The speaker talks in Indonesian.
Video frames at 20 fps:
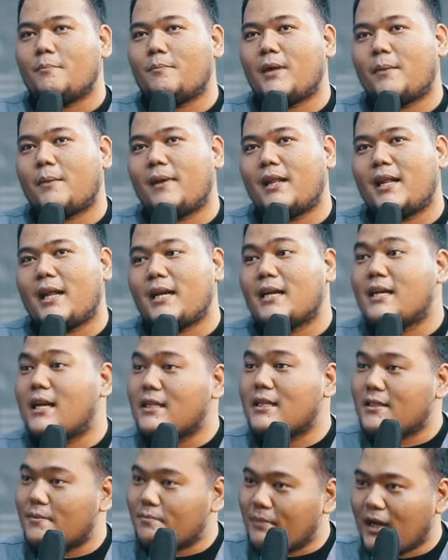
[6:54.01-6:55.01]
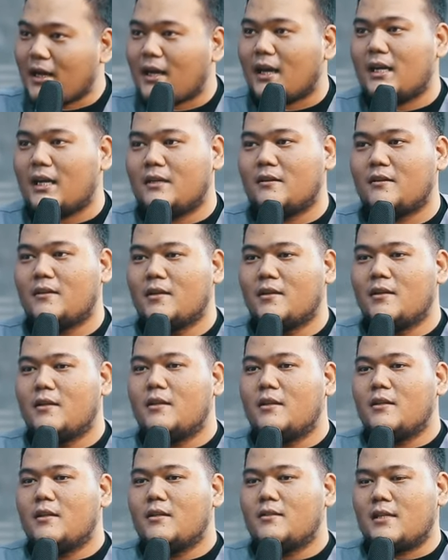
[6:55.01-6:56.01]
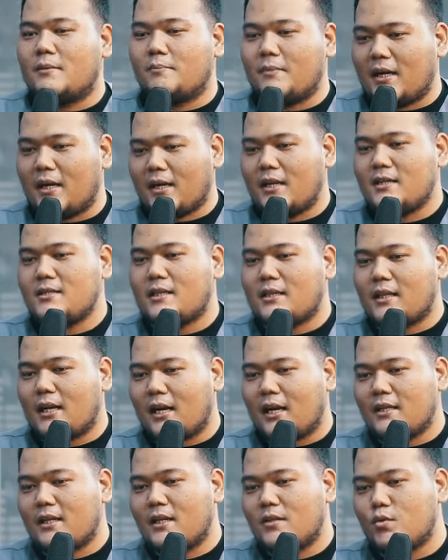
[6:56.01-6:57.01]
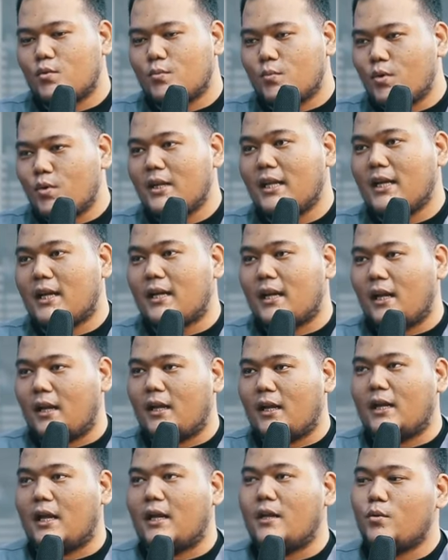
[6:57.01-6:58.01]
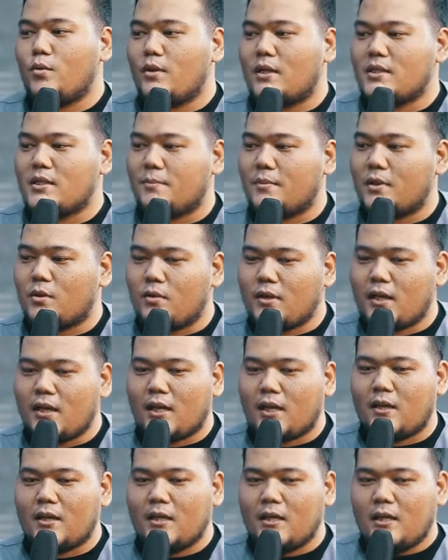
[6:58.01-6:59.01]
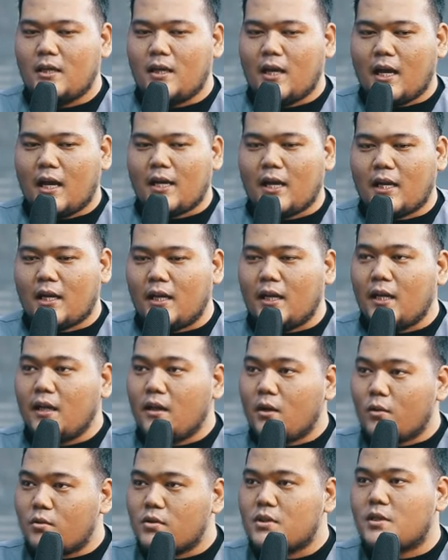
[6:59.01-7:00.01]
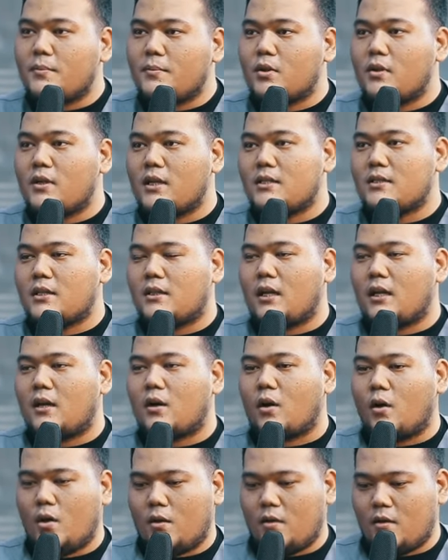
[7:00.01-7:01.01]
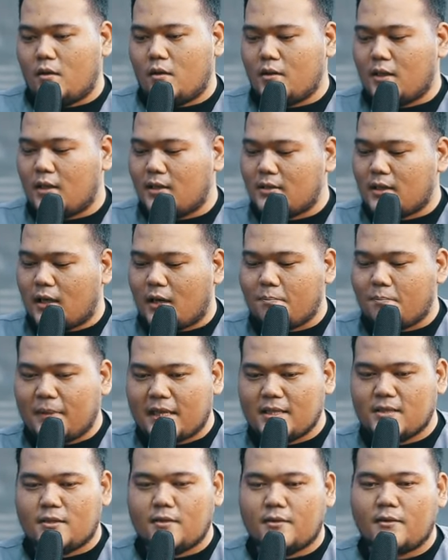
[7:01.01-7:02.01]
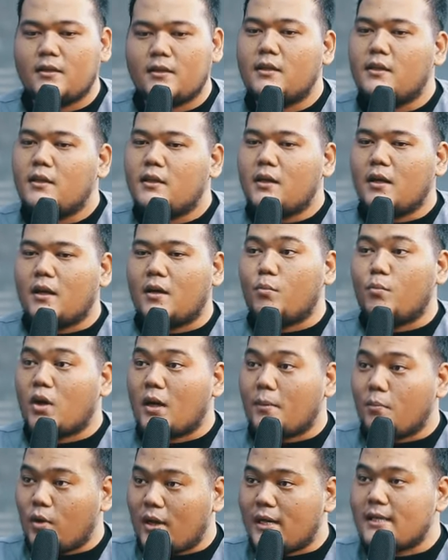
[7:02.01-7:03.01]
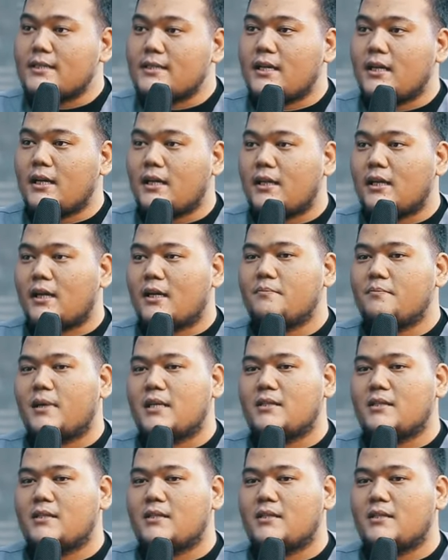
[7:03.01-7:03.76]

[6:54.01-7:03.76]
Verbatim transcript: perbedaan adalah jam makan jam makan setelahnya subuh nih kadang-kadang. Nah itu yang sebetulnya yang agak keliru sebetulnya setelah kalau uh, selepas uh, buka puasa kita kan